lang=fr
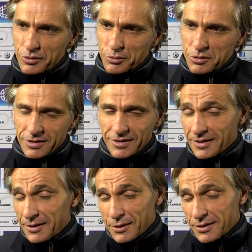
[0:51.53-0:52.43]
Donc
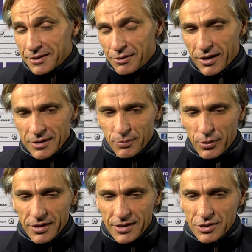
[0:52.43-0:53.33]
c'est une la raison
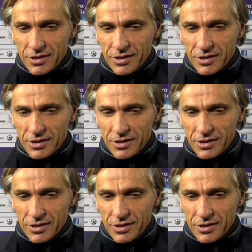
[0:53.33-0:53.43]
pour laquelle je